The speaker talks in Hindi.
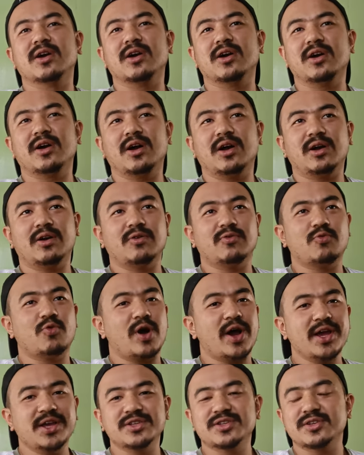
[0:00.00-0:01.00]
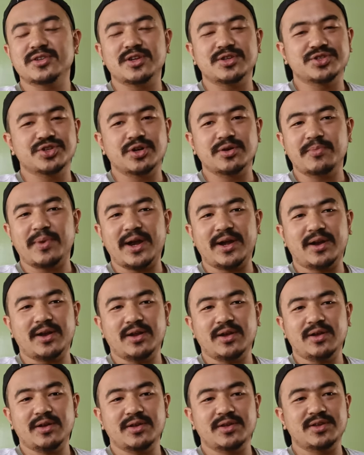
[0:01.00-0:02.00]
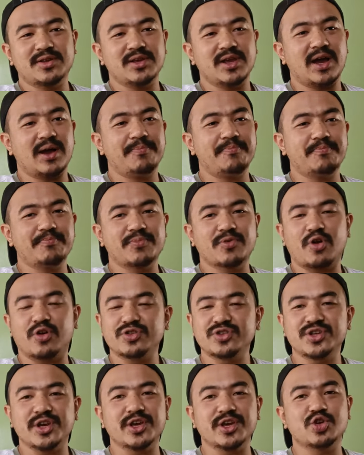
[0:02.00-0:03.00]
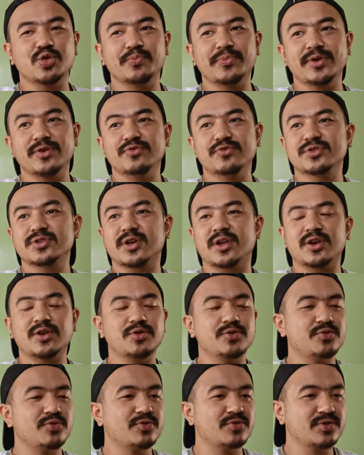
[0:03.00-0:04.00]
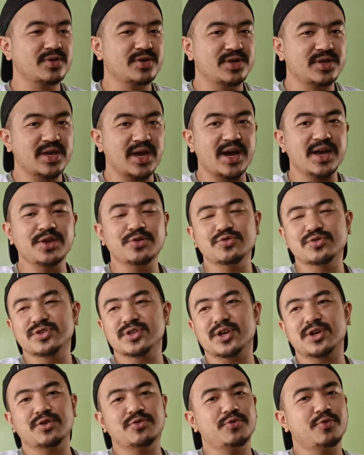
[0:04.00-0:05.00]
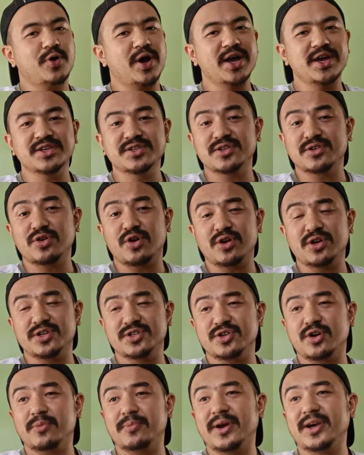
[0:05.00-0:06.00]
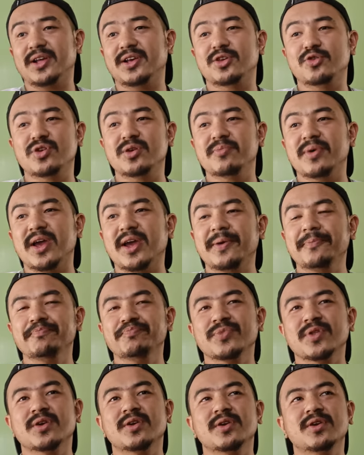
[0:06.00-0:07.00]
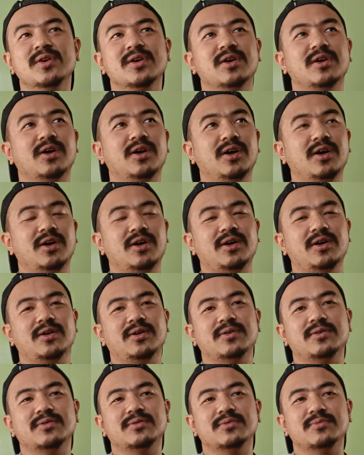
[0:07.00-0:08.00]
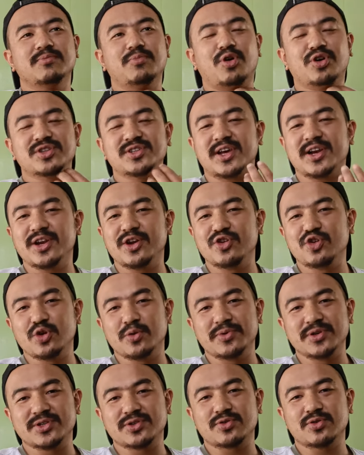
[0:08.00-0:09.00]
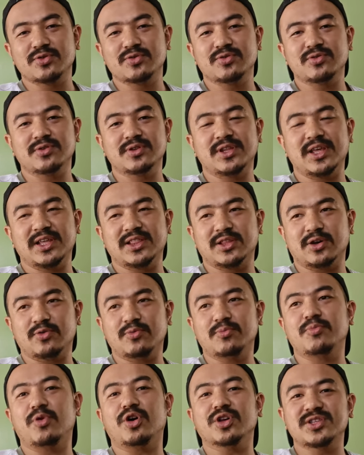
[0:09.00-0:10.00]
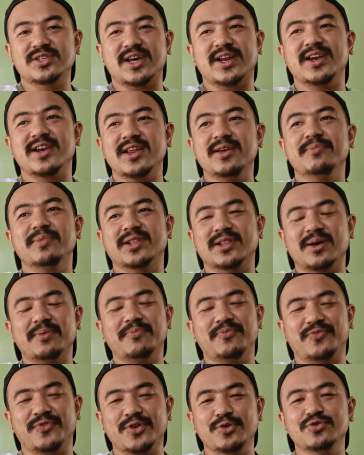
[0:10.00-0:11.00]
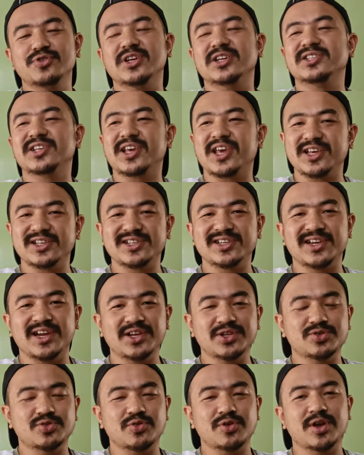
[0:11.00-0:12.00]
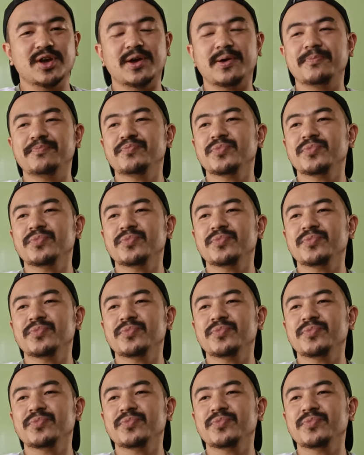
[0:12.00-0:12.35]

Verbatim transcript: वाई इज़ इट नॉट मैटर कि आप कौन सा इक्विपमेंट यूज़ कर रहे हो क्या यूज़ कर रहे हो वाई इज़ इट नॉट डज नॉट मैटर क्योंकि मैं uh, बहुत सारे यूट्यूबर्स को देखता हूँ बहुत सारे नहीं मतलब फ्यू जैसे के सी नाइस्ट हो गया